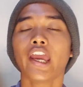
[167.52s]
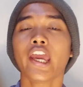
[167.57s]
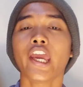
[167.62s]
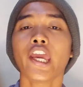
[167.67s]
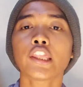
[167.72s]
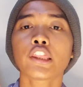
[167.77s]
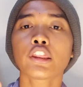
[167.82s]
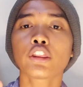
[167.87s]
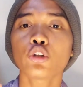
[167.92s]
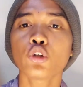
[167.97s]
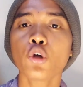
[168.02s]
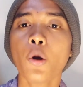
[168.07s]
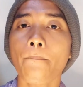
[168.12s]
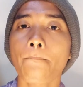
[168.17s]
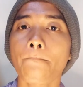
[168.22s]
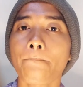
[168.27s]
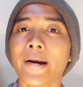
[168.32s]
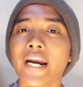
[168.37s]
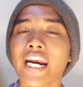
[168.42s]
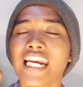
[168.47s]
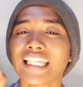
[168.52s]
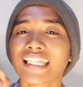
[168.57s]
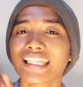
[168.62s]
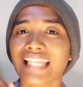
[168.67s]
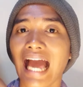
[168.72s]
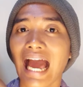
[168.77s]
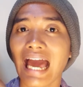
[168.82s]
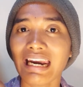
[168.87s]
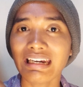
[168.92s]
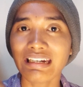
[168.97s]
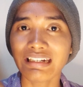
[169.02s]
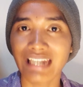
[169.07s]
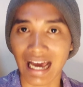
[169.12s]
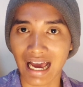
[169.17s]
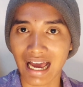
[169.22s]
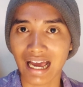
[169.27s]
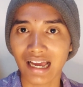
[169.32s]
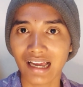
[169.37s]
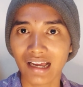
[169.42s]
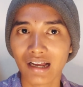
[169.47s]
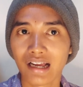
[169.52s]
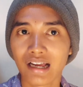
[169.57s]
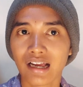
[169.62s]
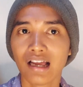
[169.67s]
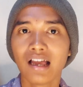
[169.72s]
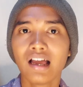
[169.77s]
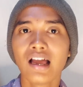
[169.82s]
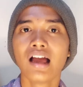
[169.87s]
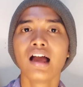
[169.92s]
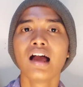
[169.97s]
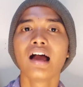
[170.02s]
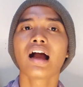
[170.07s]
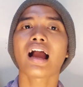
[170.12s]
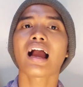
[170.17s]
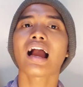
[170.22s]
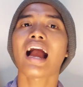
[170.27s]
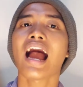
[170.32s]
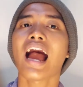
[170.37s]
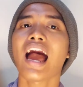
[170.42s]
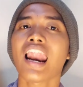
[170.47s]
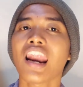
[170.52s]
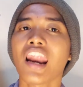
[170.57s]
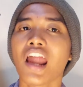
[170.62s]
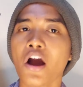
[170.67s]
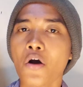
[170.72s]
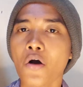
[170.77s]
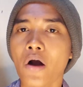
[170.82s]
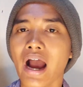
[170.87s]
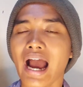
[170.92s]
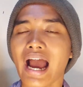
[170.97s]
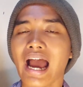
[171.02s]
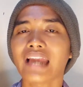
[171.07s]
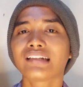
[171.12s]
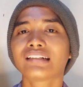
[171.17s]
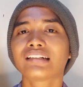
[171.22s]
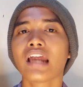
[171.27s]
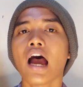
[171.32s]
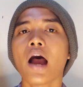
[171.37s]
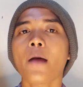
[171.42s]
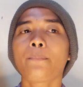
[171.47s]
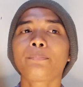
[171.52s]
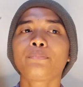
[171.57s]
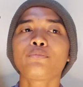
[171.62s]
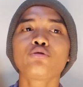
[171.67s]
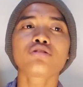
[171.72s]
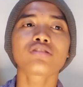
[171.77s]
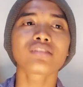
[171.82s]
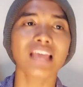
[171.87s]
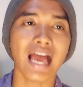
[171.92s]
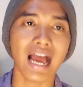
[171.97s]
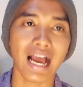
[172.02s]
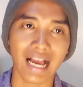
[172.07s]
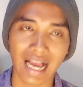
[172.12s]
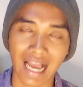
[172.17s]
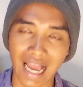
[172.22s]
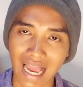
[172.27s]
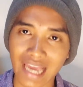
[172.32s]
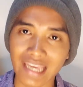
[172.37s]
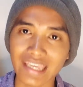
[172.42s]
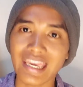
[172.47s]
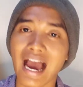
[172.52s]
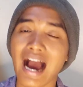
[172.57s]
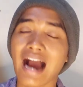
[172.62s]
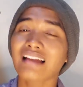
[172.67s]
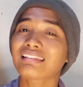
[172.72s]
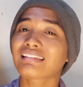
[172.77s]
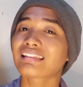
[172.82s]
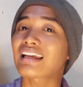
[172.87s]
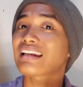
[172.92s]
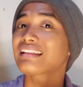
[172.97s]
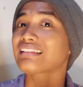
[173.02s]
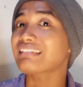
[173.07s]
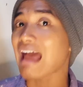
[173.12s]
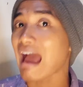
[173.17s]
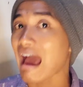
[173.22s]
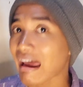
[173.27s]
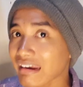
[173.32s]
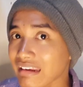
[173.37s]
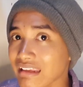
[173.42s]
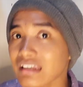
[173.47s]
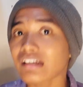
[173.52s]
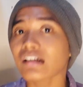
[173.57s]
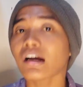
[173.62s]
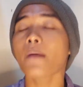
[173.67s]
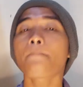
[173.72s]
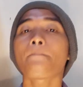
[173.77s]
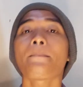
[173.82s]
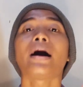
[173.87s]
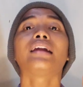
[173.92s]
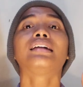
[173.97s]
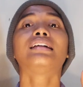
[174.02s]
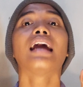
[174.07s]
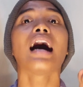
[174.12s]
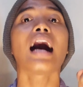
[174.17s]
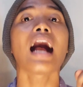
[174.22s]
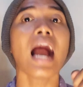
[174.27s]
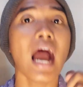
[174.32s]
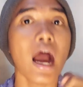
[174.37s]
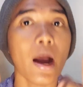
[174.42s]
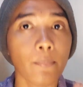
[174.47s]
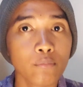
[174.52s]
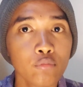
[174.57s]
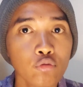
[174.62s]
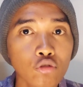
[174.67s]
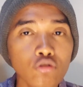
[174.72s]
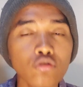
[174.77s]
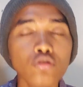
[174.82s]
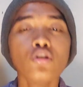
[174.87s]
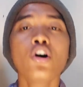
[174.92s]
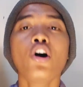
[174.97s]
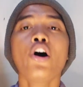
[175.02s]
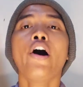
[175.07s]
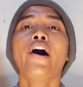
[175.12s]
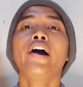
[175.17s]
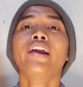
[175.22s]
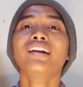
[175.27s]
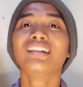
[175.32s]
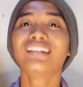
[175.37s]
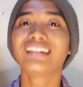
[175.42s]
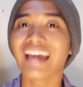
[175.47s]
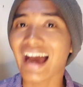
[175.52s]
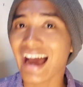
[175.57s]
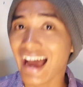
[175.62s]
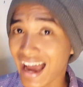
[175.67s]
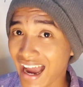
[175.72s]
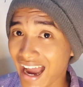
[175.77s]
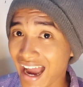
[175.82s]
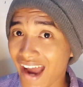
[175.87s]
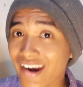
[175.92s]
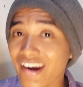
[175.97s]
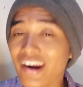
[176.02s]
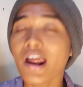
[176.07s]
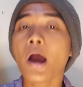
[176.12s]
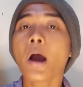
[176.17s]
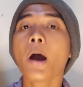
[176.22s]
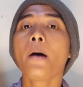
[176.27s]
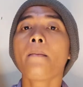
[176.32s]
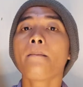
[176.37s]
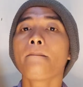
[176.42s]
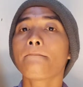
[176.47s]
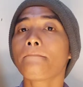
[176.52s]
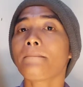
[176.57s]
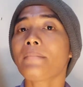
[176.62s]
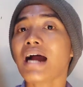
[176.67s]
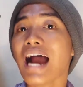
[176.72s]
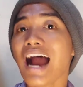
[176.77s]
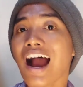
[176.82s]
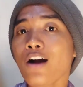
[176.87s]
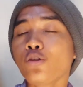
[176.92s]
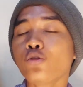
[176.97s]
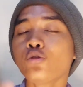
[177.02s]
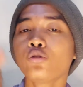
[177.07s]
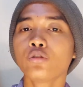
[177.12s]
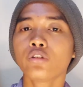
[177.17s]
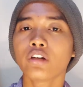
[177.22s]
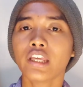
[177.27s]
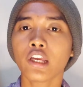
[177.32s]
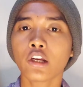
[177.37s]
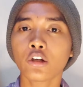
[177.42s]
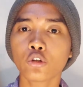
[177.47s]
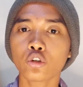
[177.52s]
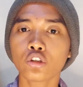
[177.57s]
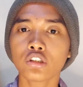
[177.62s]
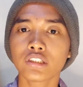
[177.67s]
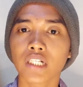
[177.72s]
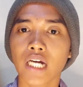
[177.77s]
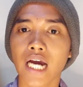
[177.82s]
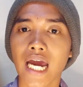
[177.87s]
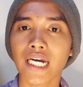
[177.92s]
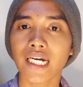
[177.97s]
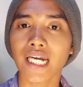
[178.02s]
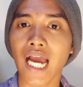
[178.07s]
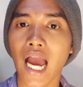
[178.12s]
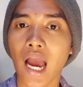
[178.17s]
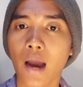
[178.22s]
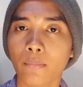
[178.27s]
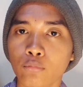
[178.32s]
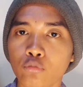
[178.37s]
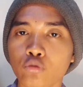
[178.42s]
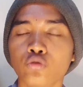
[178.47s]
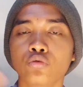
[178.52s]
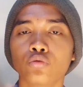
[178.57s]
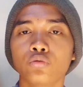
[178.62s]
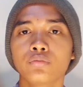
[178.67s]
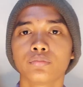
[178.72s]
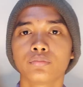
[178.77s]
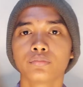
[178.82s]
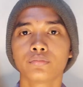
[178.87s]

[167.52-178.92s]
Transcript: itu pertanda kalau ada pusaka yang tertarik kepada kamu dan mau ikut dengan kamu.